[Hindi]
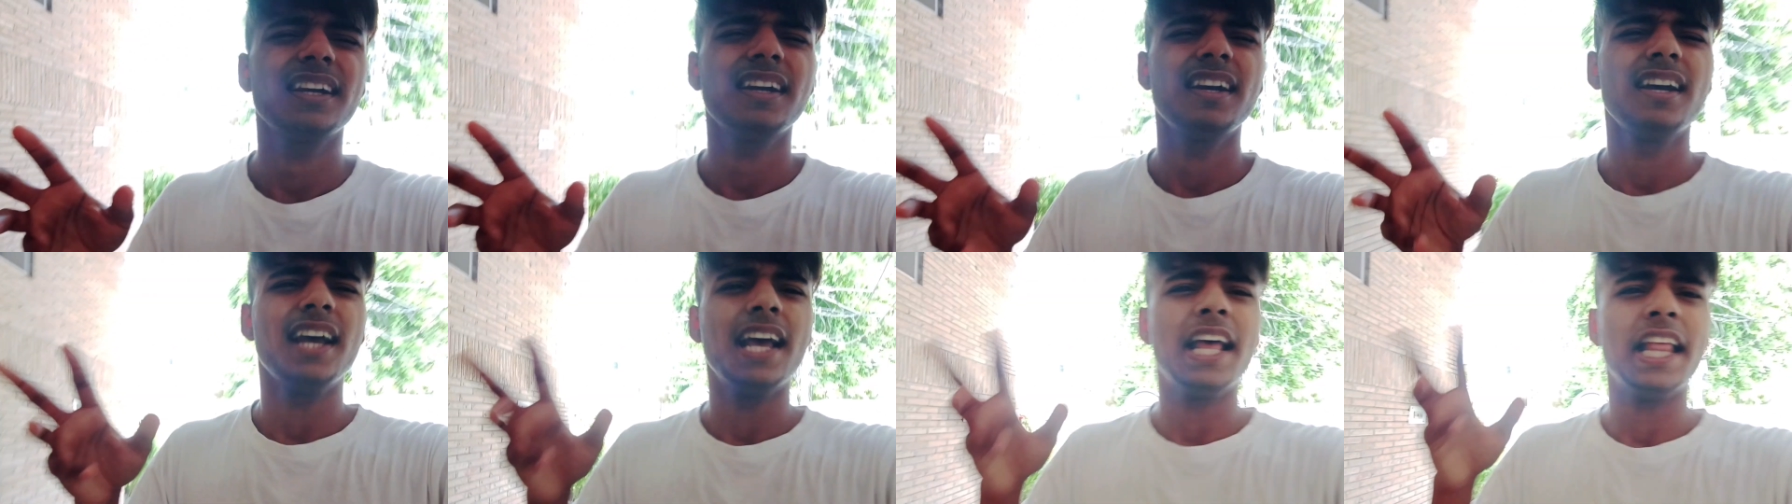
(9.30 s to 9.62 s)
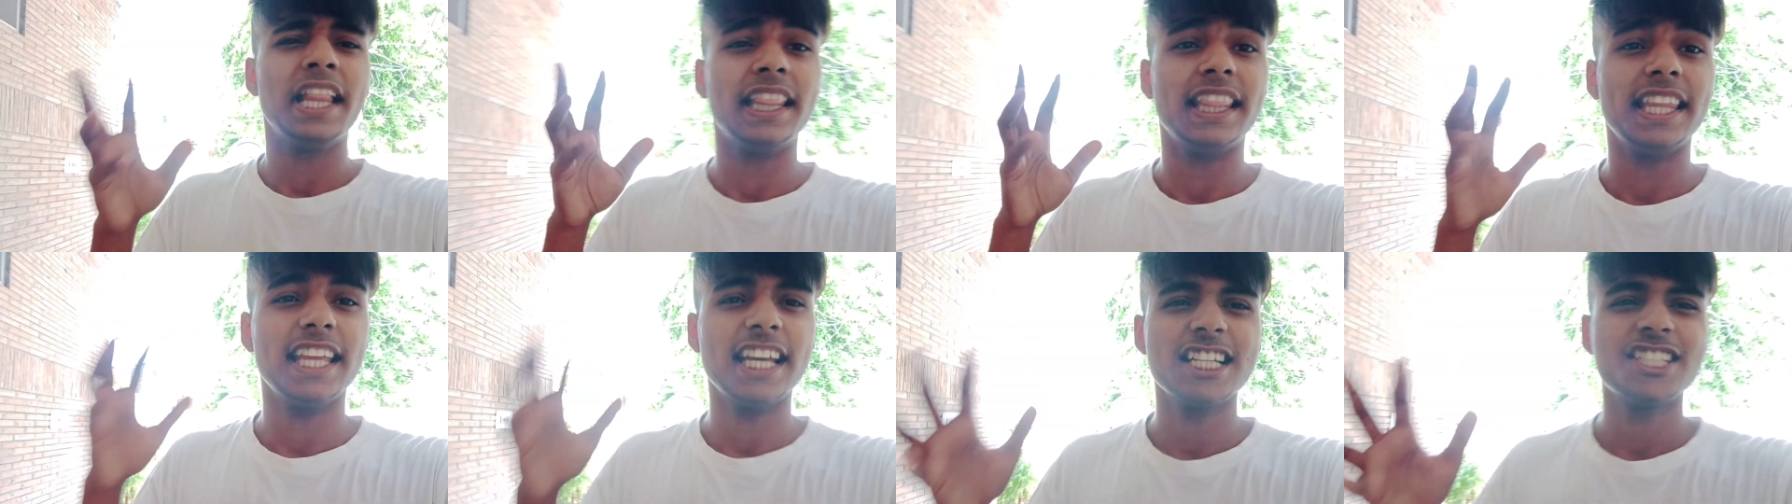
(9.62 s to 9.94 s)
एक
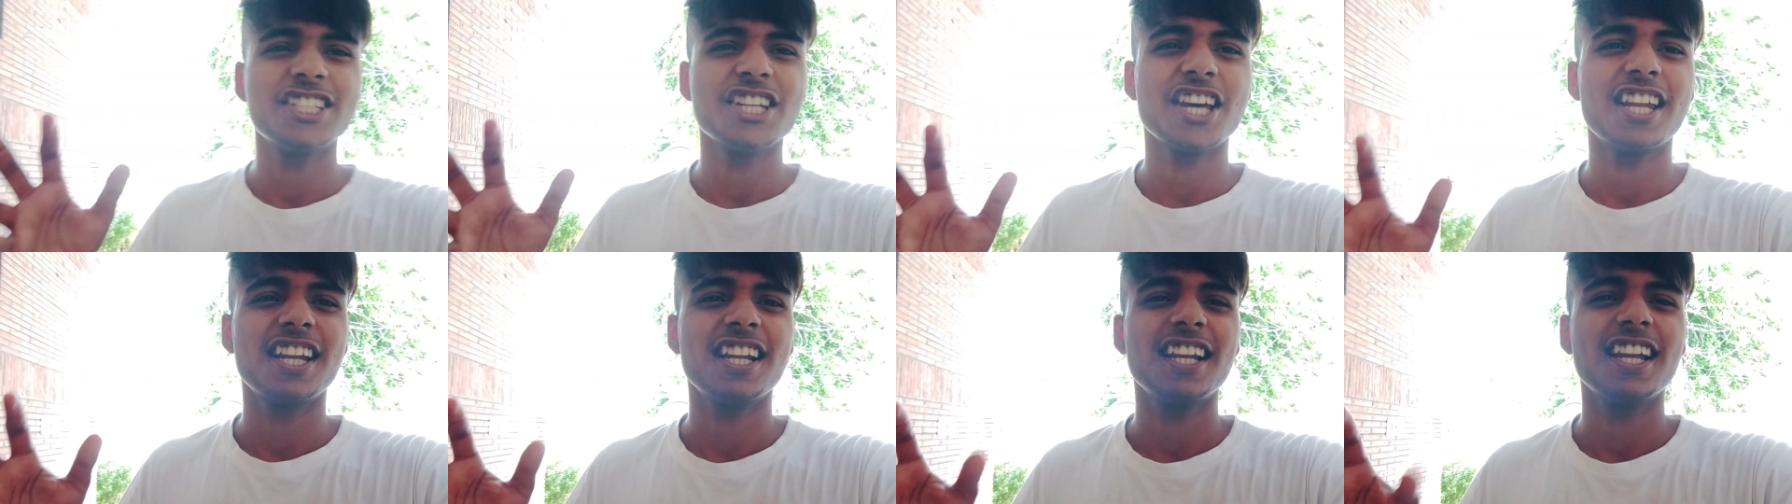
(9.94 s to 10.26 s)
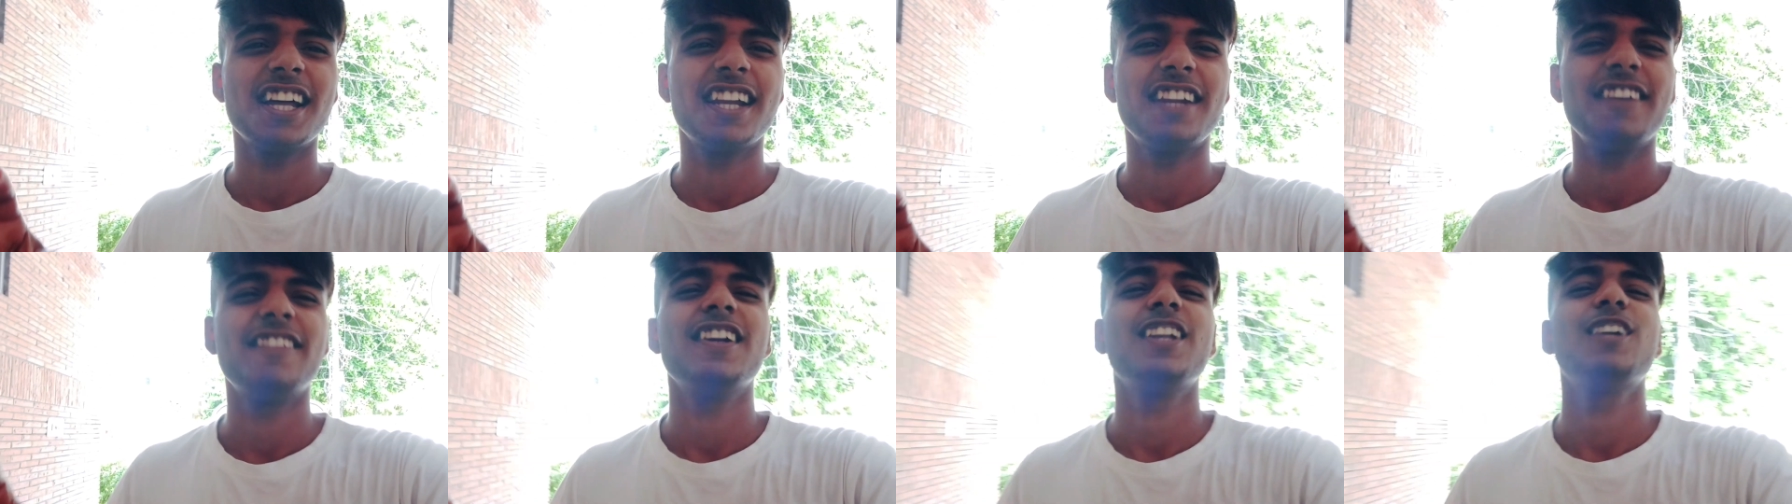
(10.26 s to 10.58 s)
नया
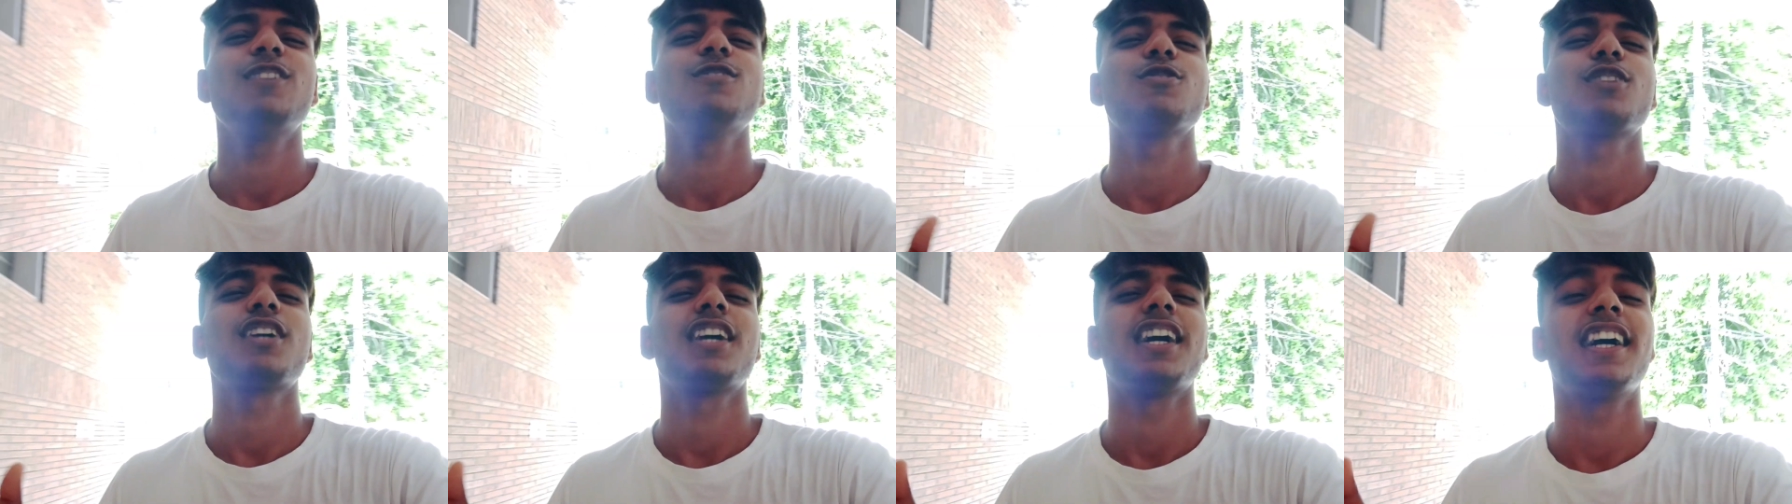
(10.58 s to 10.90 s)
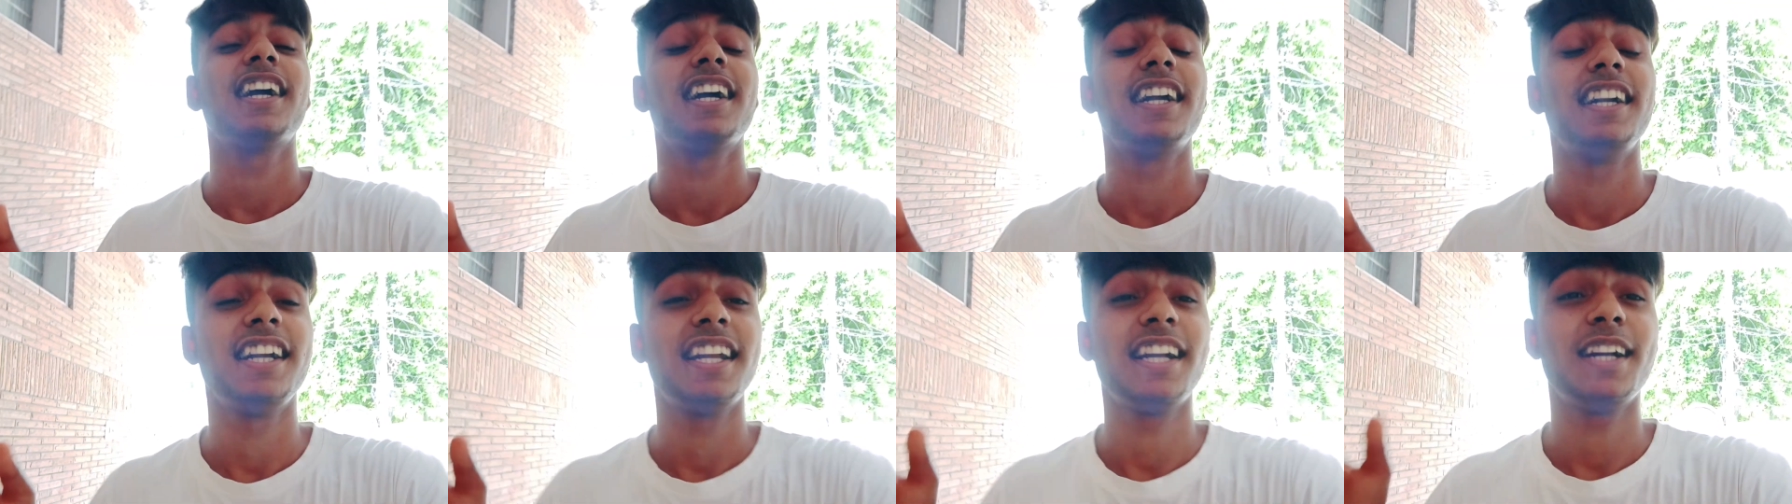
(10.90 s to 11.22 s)
चैनल आने वाला है
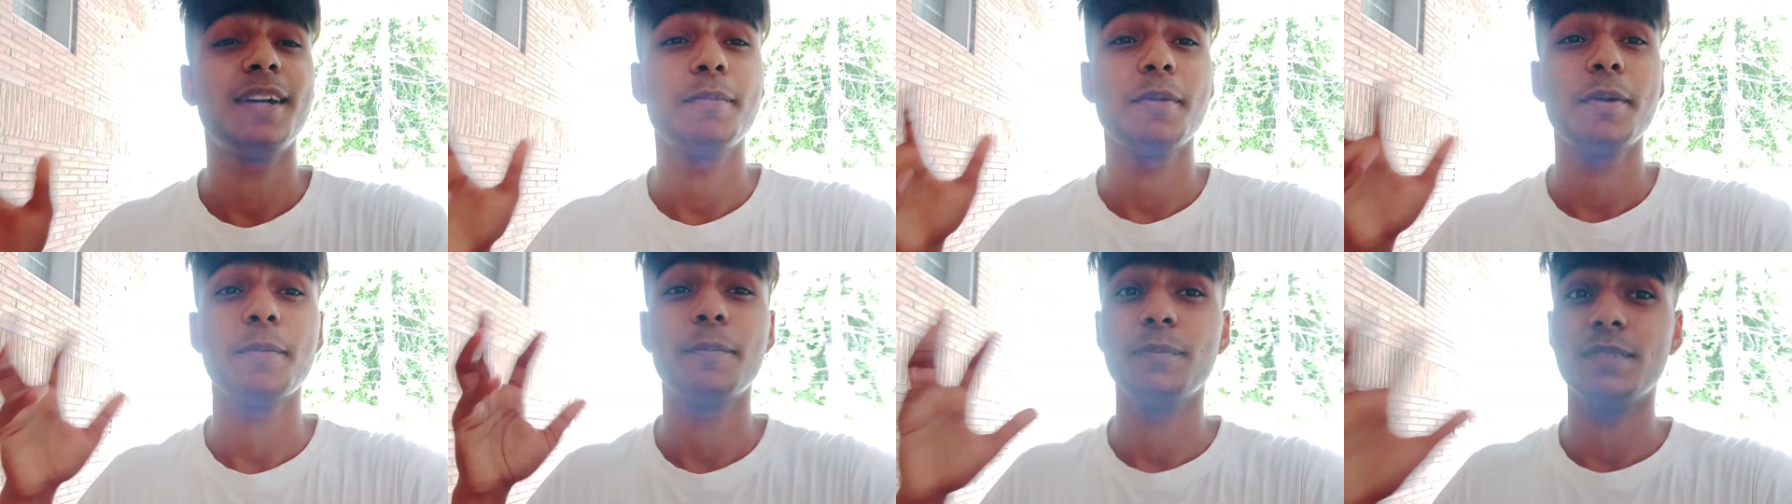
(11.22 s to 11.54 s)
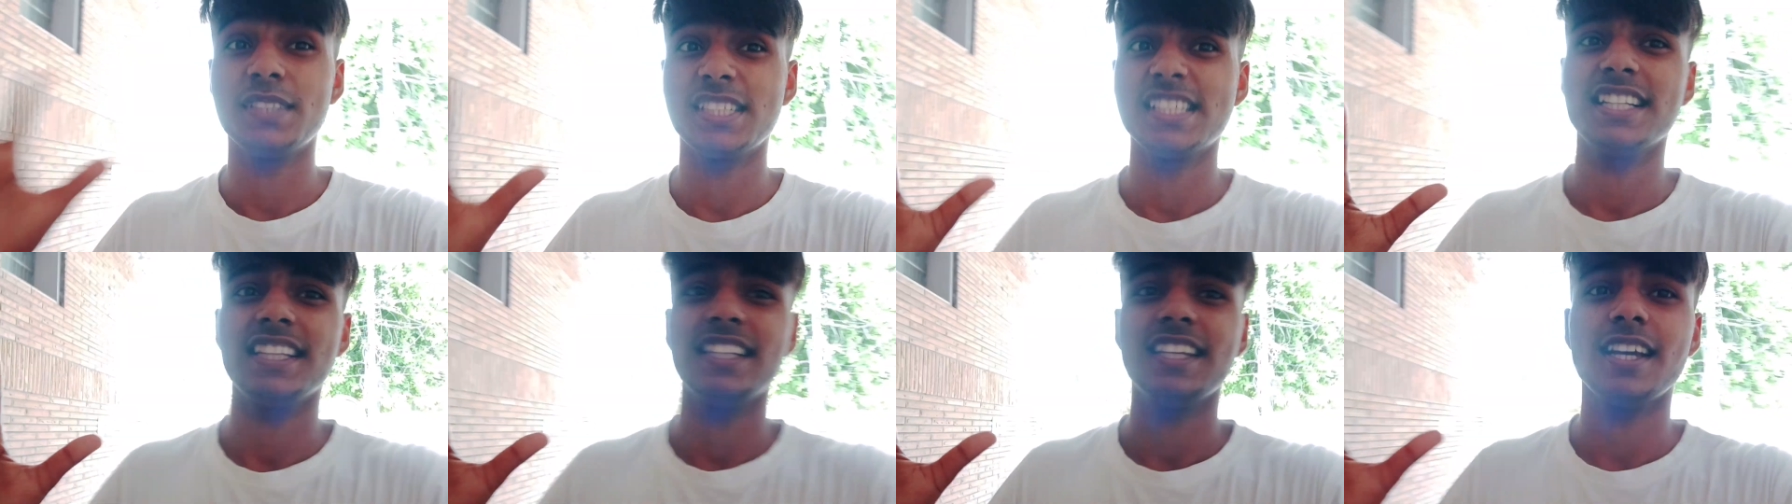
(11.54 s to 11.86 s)
उसका कंटेंट मैं
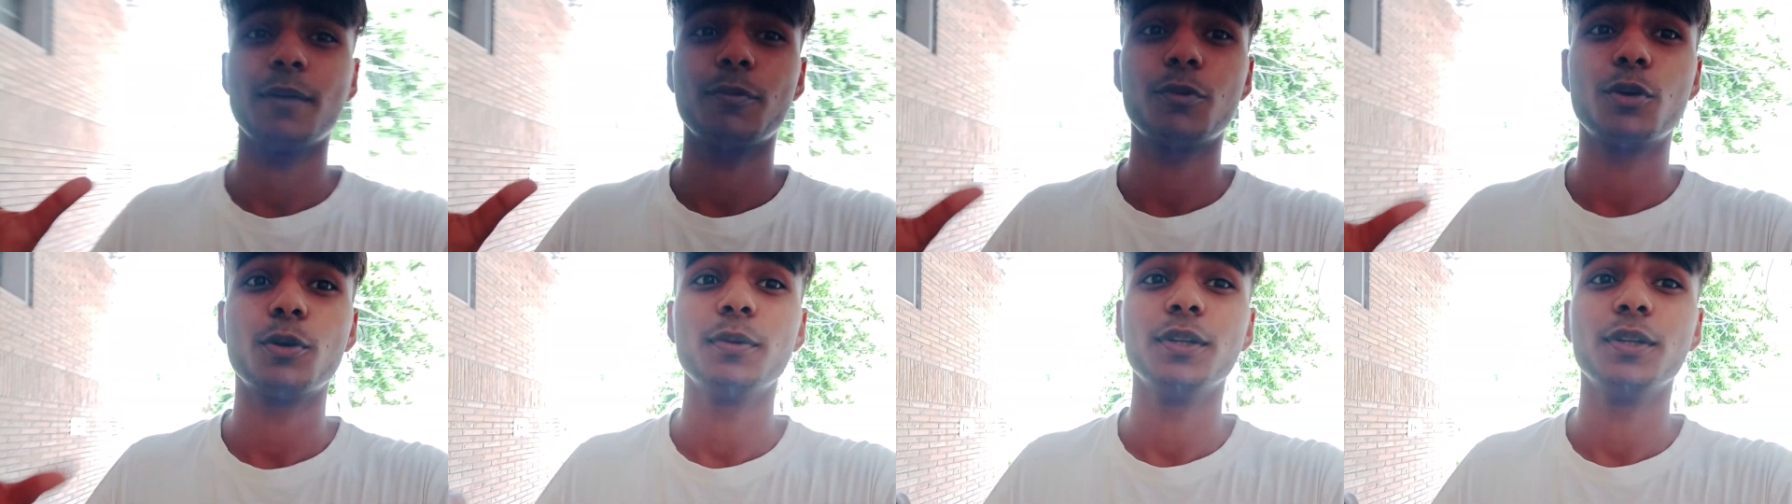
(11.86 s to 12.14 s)
जल्दी